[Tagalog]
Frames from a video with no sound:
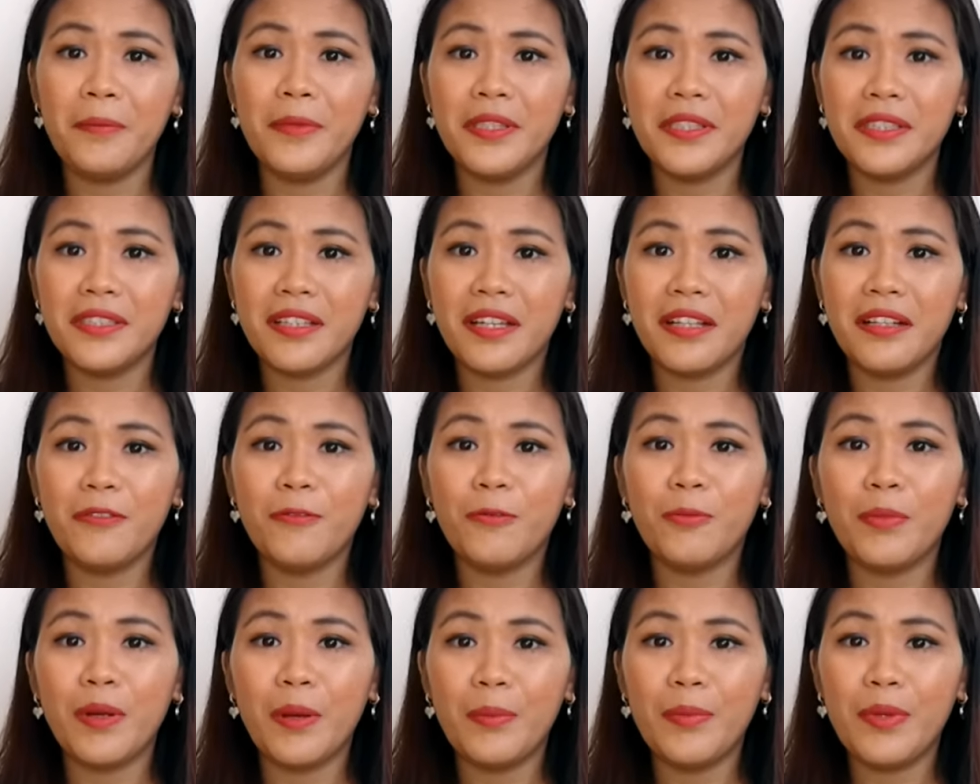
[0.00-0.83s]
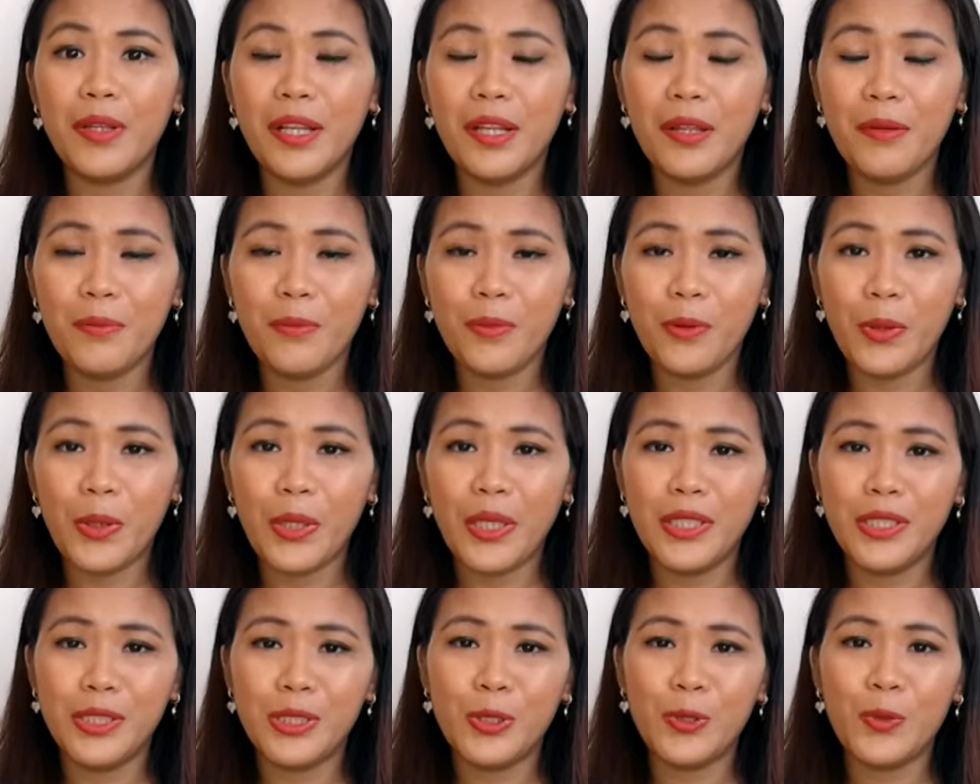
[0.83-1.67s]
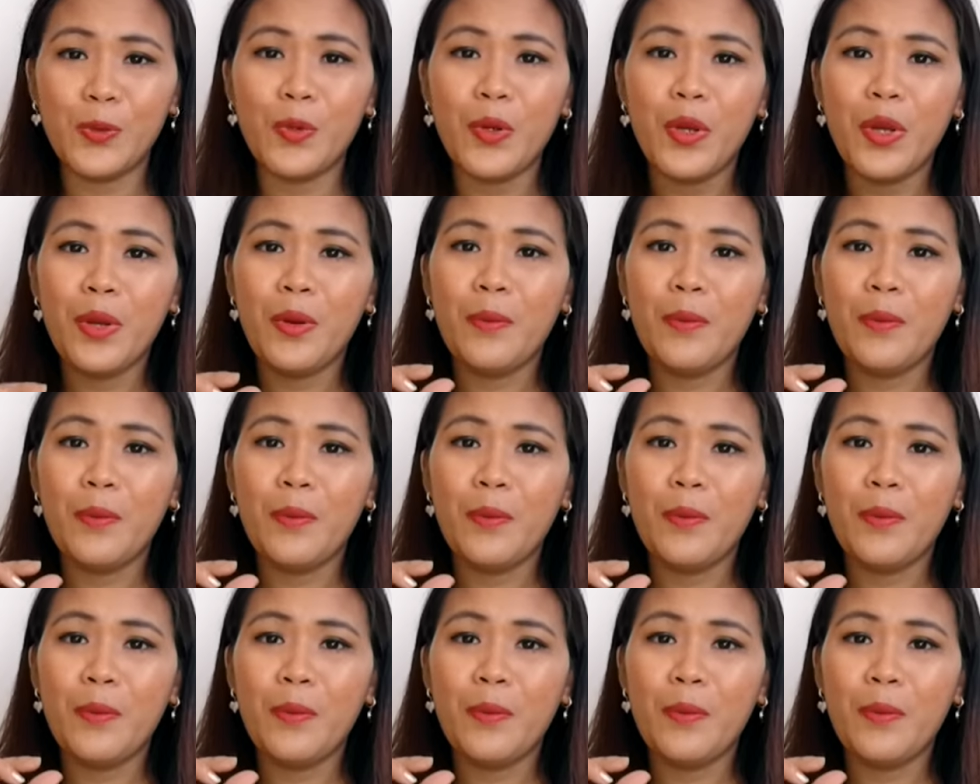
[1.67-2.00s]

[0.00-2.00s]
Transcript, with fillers: minsan yung mabili mo is yung